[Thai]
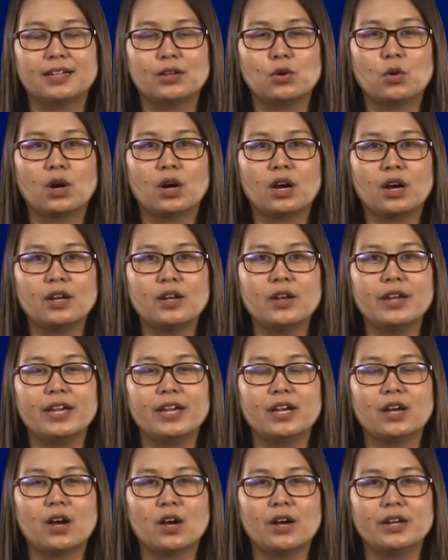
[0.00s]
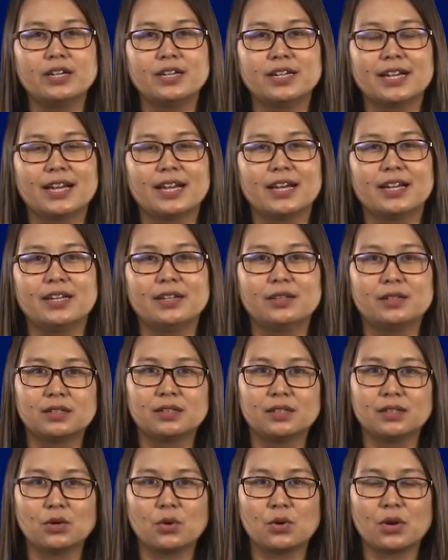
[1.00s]
หัวข้อย่อยอีกข้อหนึ่งนะคะใน
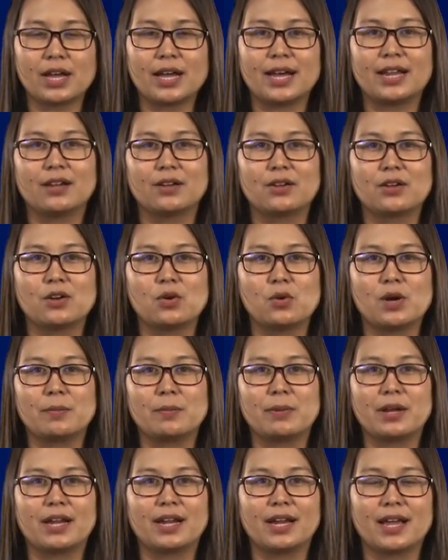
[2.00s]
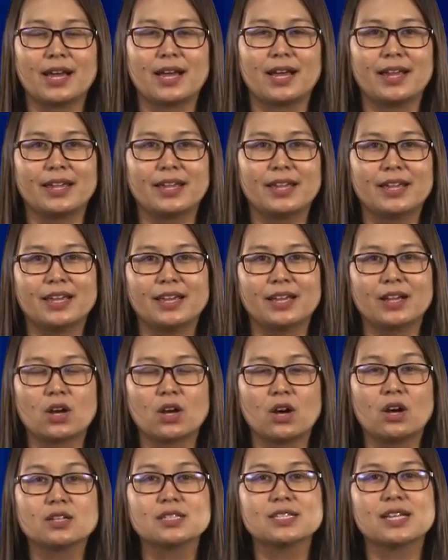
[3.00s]
เรื่องโอกาสและก็ความท้าทาย
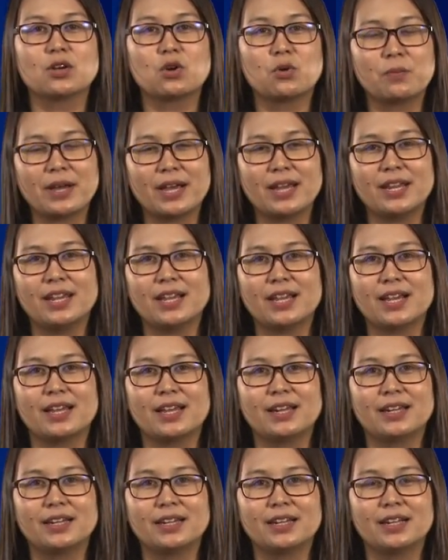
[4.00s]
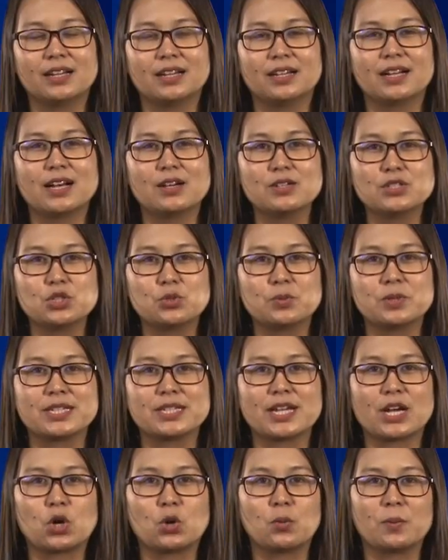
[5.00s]
ของสังคมไทยในการเข้าสู่ประ
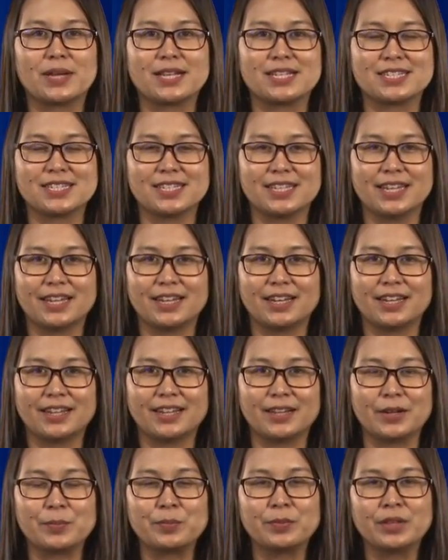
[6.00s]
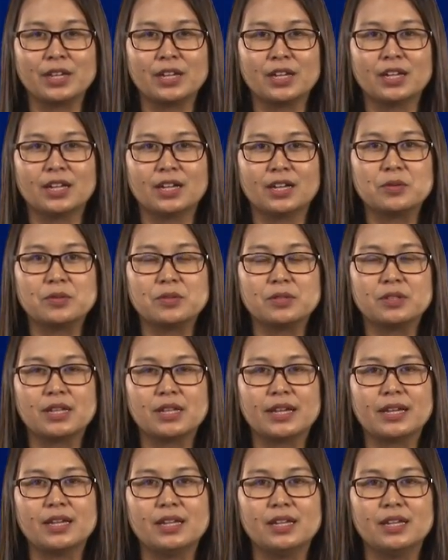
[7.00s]
ชาคมอาเซียนนะคะ
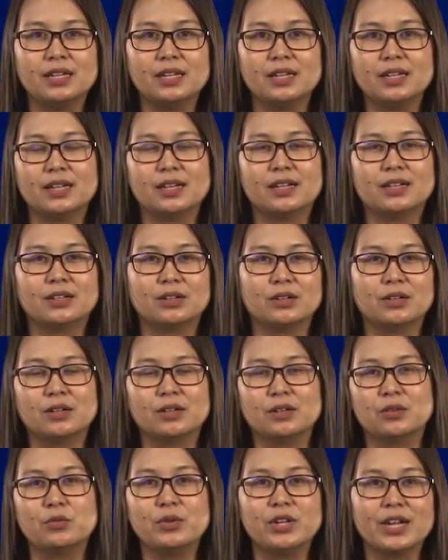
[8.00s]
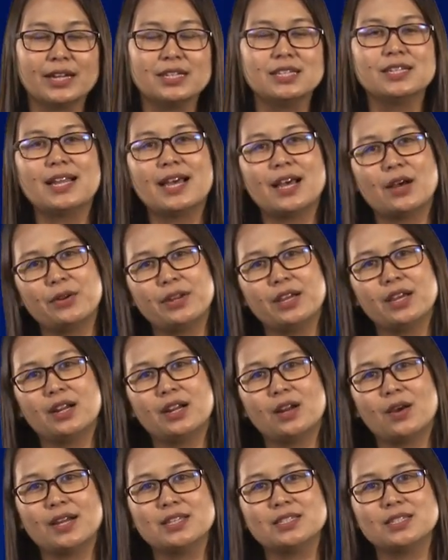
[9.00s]
ในวีทัศน์ที่แล้วเนี่ย
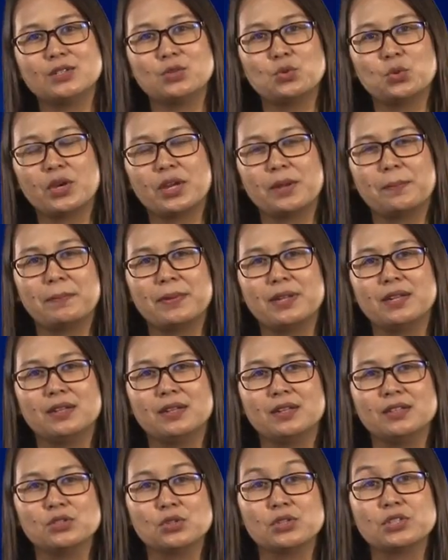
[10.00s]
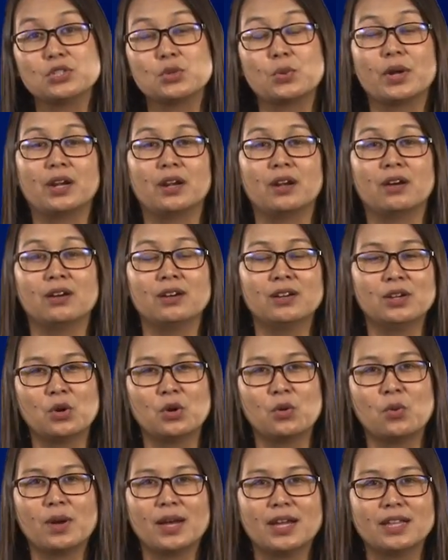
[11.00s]
เราอาจจะดูกันเป็นส่วนๆเนาะ
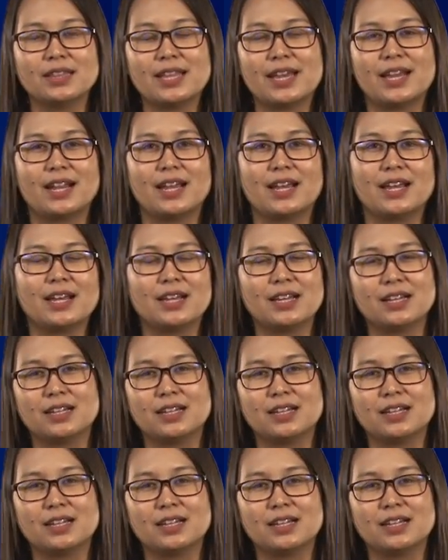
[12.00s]
ว่าแต่ละ